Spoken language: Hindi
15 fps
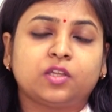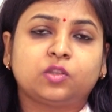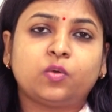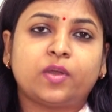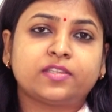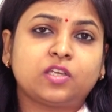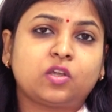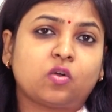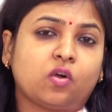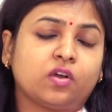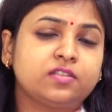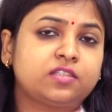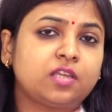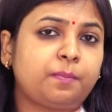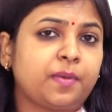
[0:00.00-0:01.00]
तो ऐसे
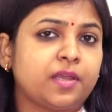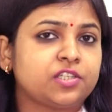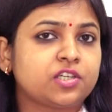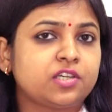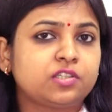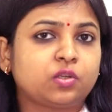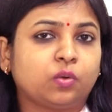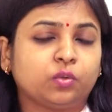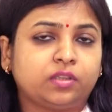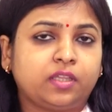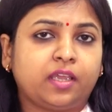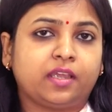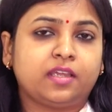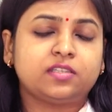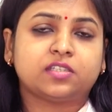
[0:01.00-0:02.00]
कौन से पेशेंट्स होते
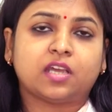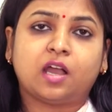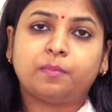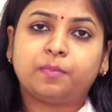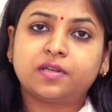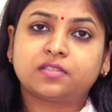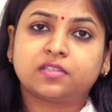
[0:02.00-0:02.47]
हैं जहाँ पर